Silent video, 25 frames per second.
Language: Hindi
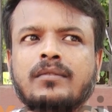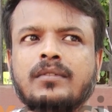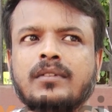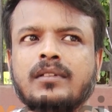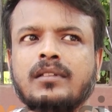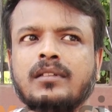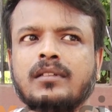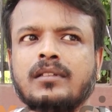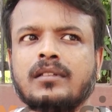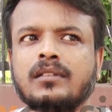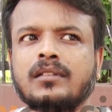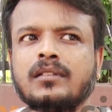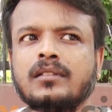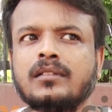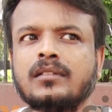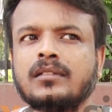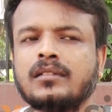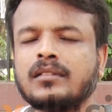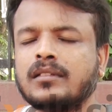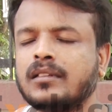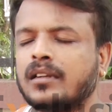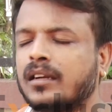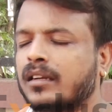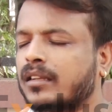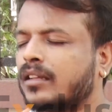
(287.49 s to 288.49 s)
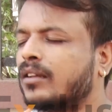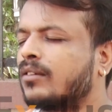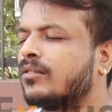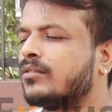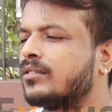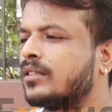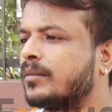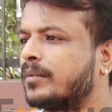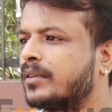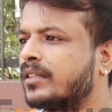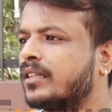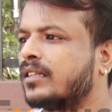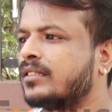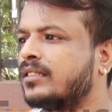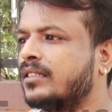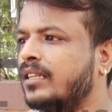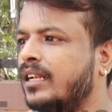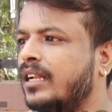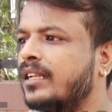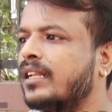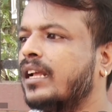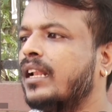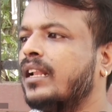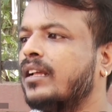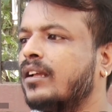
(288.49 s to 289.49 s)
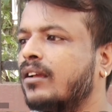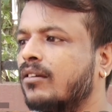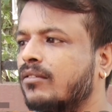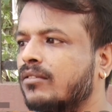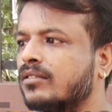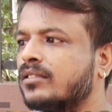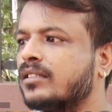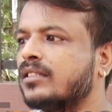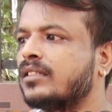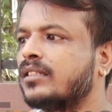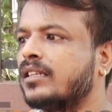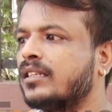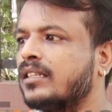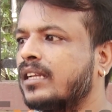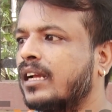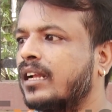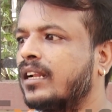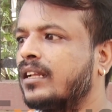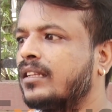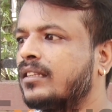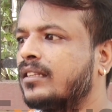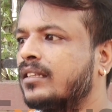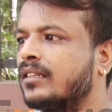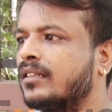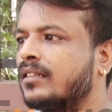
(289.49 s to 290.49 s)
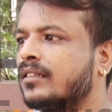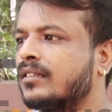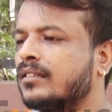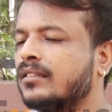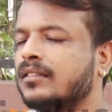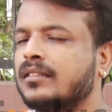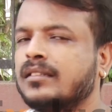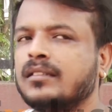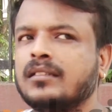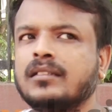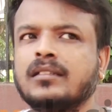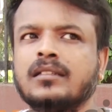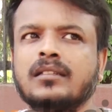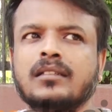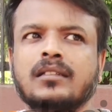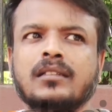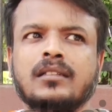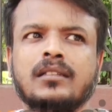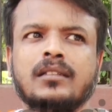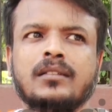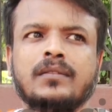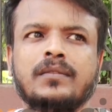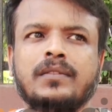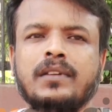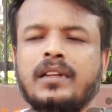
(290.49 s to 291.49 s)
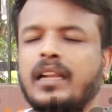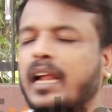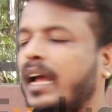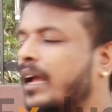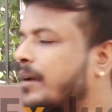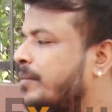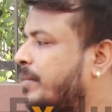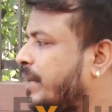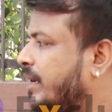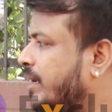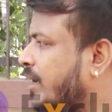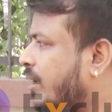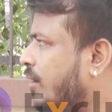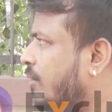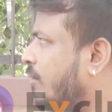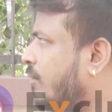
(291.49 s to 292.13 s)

फिर लड़की को ज़बरदस्ती ले जाने की कोशिश की जा रही थी हम्म, हम्म। फिर आए भैया